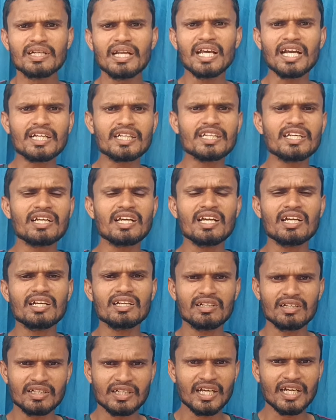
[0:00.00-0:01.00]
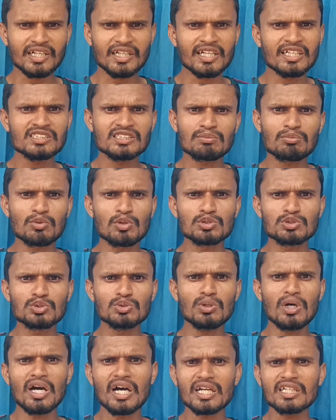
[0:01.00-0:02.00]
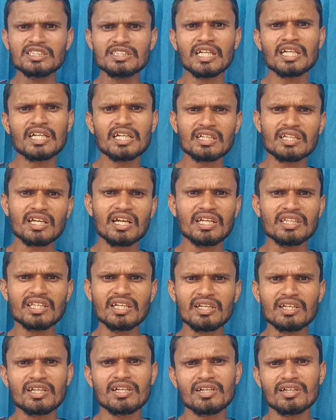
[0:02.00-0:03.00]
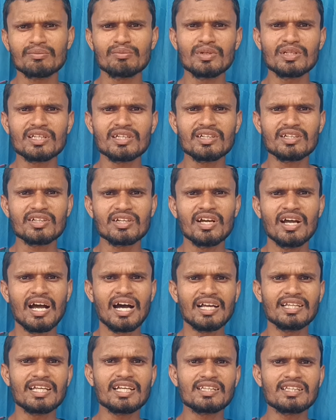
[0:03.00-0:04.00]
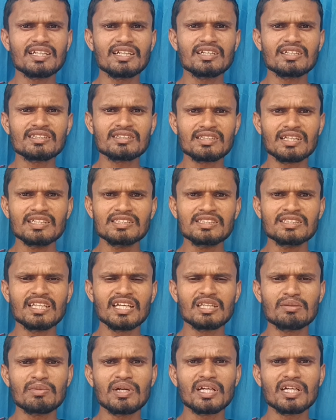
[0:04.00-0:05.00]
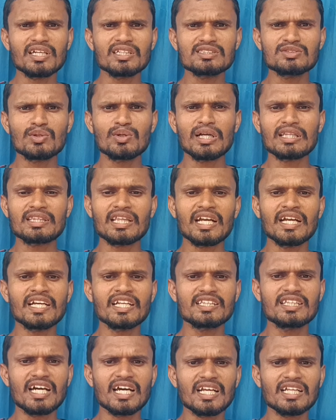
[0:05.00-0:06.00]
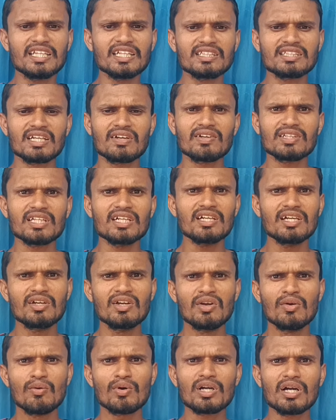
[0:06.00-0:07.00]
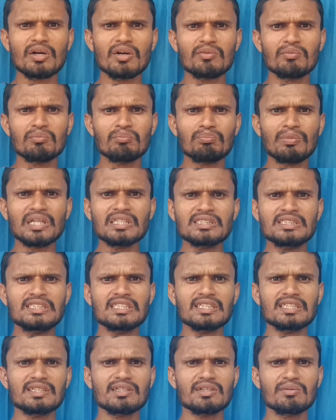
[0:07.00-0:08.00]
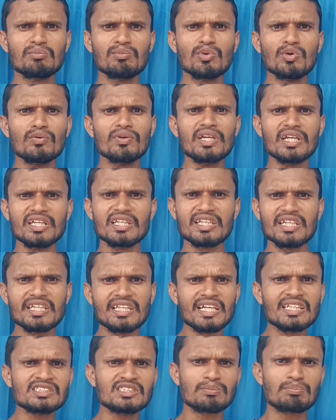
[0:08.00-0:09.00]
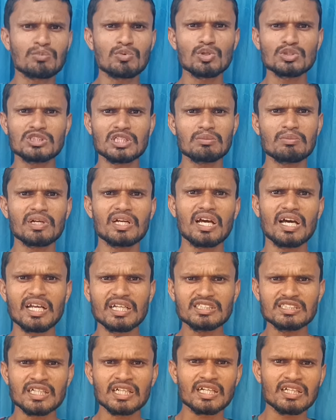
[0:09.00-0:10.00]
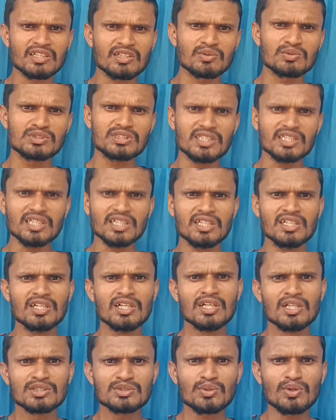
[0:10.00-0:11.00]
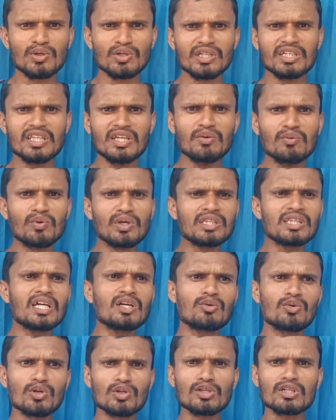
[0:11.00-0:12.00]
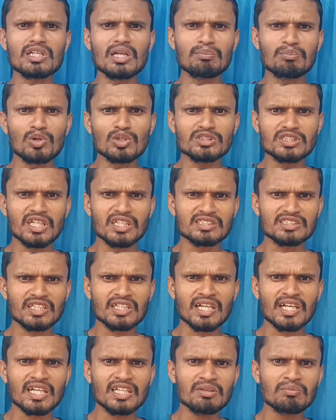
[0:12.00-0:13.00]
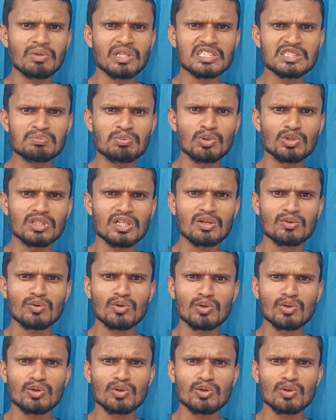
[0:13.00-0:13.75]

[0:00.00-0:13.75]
డైరెక్టర్ డైరెక్టర్ అని చెప్పుకోవచ్చు హరిశంకర్ అయితే మన అందరికీ తెలిసిందే అనమాట సో అత్తారింటి దారేది తర్వాత ఒక మంచి మూవీ ఇదని చెప్పుకోవచ్చు అనమాట హరిశంకర్ నుంచి సో ఇది వంద కోట్ల క్లబ్లో చేరాలని మనస్ఫూర్తిగా